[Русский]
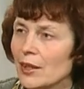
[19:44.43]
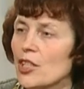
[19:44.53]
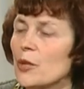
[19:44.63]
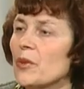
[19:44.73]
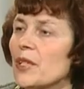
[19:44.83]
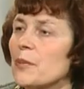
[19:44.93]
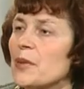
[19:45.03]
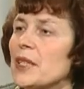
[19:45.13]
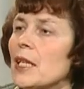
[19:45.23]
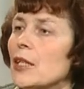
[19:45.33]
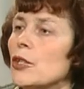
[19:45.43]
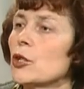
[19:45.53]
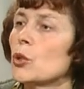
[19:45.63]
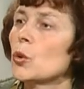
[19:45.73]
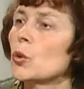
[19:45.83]
даже были специальные
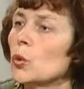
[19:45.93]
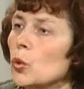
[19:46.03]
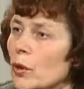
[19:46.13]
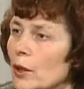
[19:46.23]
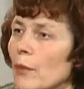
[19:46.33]
структуры,